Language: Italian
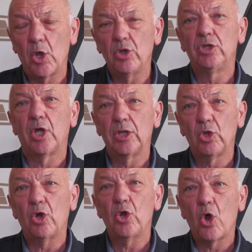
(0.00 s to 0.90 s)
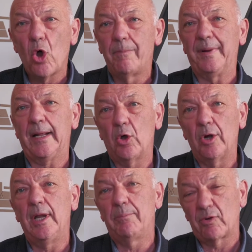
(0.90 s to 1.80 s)
che ogni territorio copra
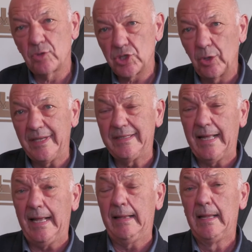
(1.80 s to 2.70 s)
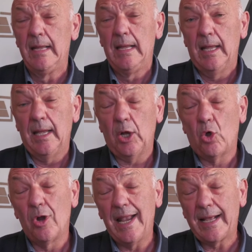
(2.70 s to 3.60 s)
con le professionalità, eh,
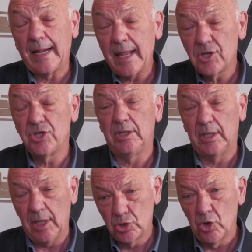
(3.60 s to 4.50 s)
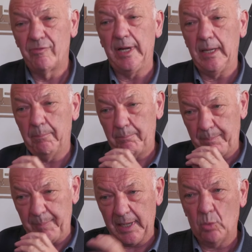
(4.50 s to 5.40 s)
con la crescita dei giovani
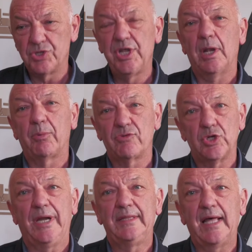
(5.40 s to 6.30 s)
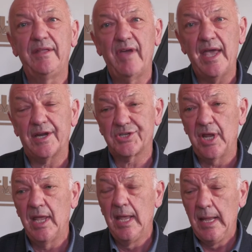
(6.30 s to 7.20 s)
per acquisire professionalità
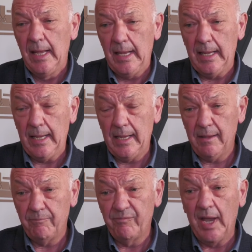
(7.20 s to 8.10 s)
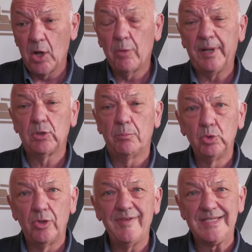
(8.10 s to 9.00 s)
diverse, venga coperto dal
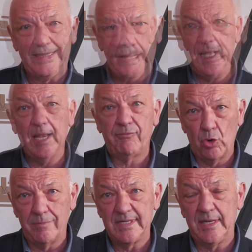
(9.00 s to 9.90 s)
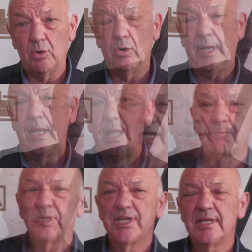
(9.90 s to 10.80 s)
punto di vista della formazione. La
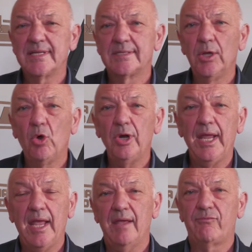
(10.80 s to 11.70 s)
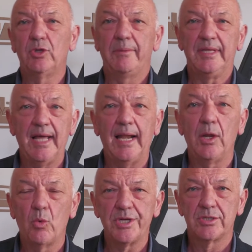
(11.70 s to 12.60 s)
specializzazione è
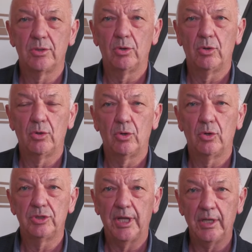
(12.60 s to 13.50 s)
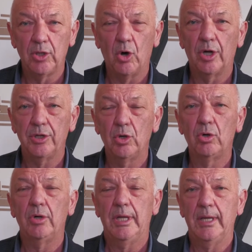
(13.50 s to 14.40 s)
fondamentale in questo
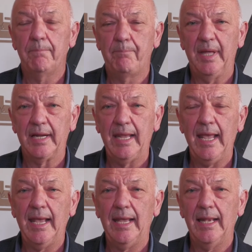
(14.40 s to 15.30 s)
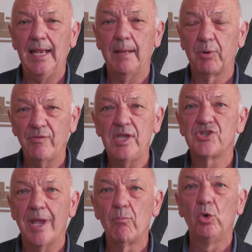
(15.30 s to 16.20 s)
territorio perché la
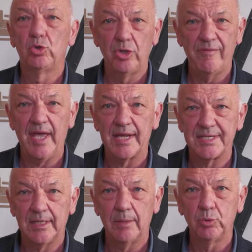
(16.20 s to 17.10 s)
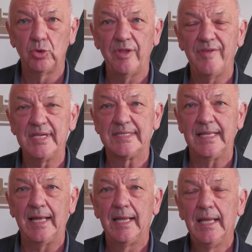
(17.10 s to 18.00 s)
provincia è molto diversa dal punto di
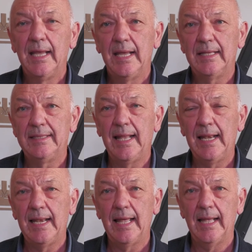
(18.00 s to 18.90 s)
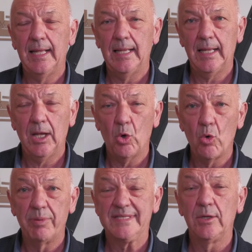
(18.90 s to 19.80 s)
vista
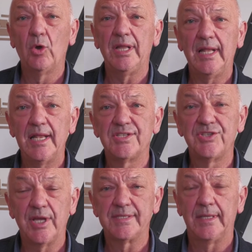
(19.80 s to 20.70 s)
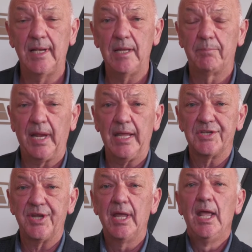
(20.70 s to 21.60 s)
dell'occupazione, delle esigenze dell'impresa
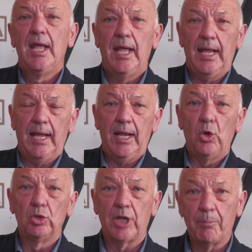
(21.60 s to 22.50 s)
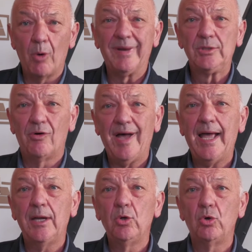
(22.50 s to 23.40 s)
imprese. Eh, L'Oltrepo
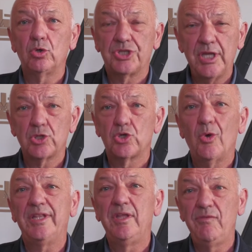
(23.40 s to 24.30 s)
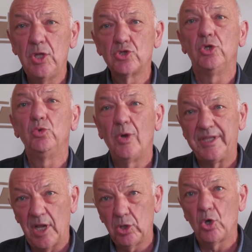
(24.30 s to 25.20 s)
Mantovano stesso è diviso in
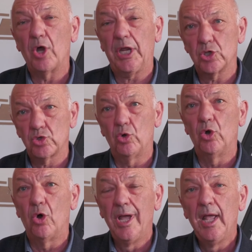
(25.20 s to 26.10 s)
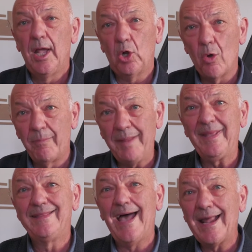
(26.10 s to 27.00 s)
due territori che sono
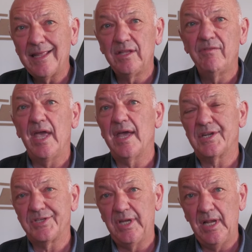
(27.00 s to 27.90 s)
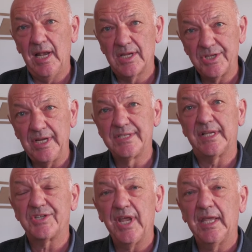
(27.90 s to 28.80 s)
complementari e diversi, il
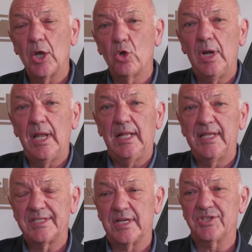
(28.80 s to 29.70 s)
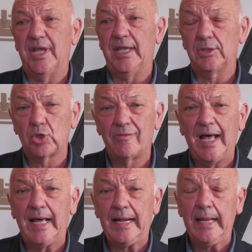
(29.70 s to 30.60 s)
sinistra secchia con la destra secchia.
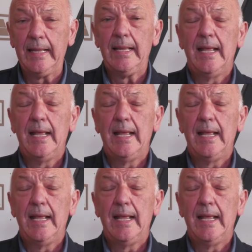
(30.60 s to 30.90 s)
Trovare